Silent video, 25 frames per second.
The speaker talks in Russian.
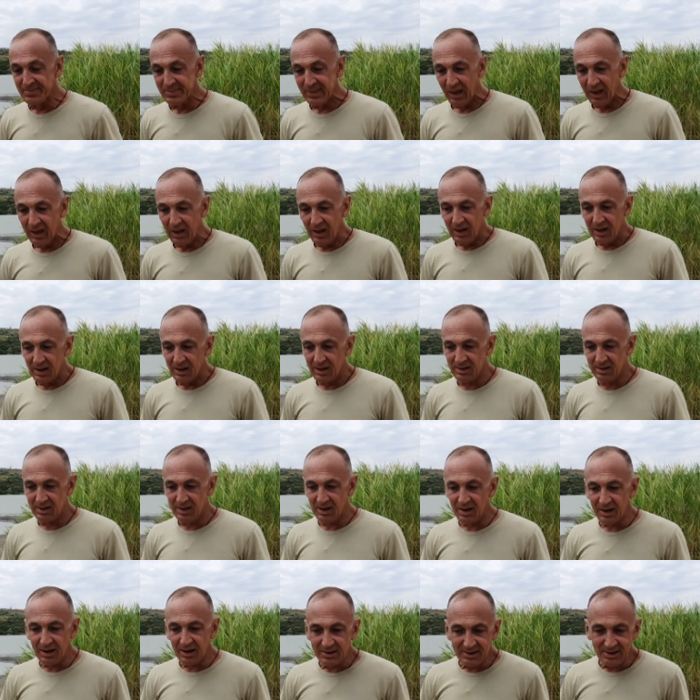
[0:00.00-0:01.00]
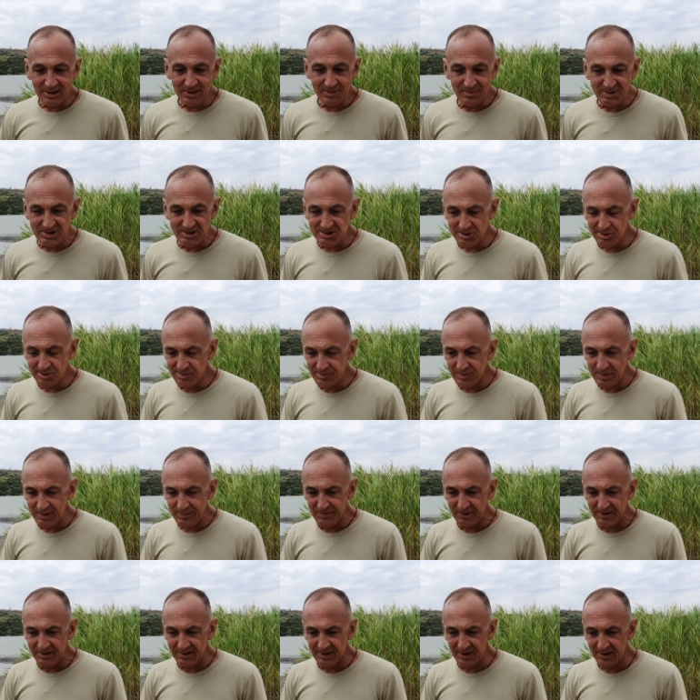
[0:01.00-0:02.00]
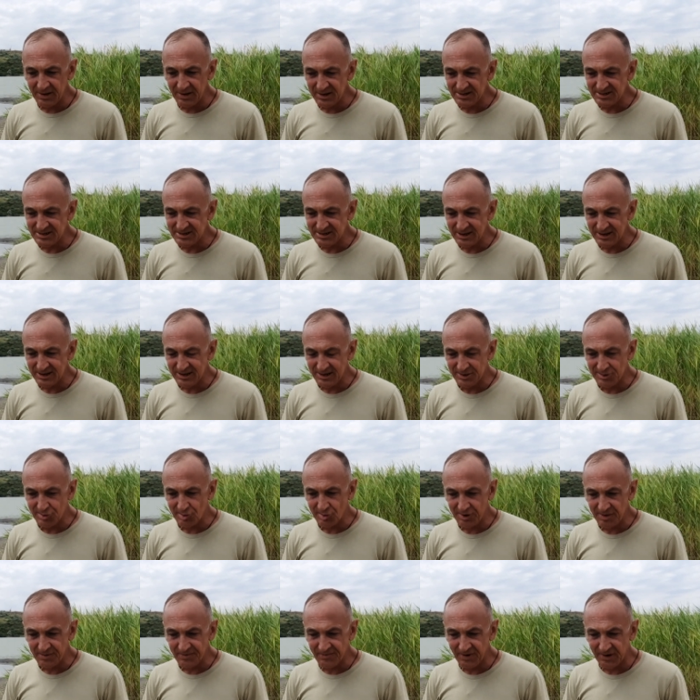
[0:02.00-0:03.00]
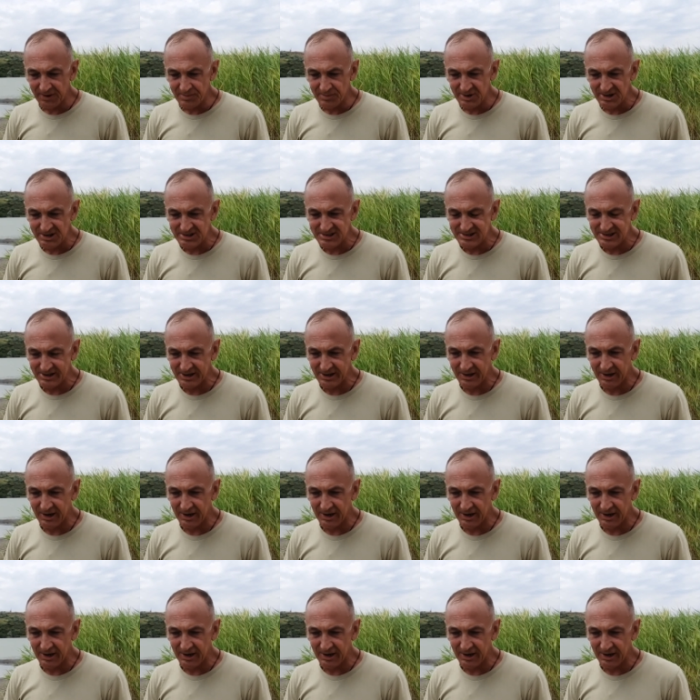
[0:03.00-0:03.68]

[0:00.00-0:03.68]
Тут... Я хотел бы с людьми поделиться той информацией,